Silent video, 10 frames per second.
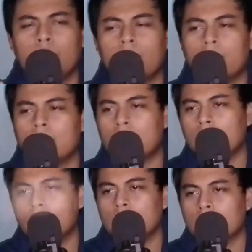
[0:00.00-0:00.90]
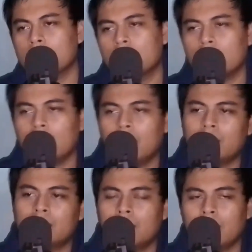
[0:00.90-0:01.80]
beberapa dari kalian mungkin
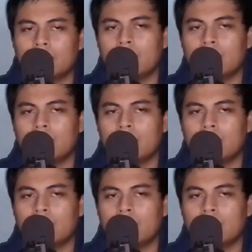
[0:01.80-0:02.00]
ada yang